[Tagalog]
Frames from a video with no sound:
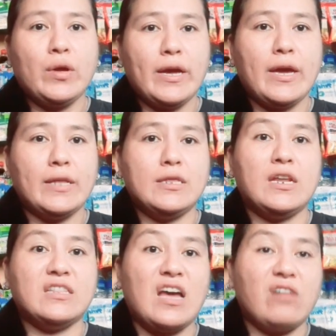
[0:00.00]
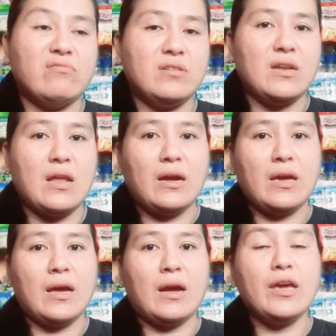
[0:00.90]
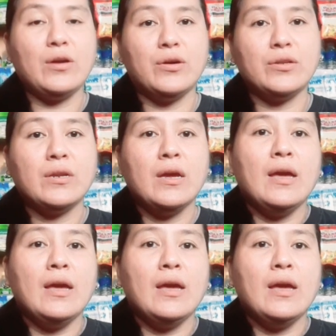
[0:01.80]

Ayan, tinatago nila. Kaya ngayon,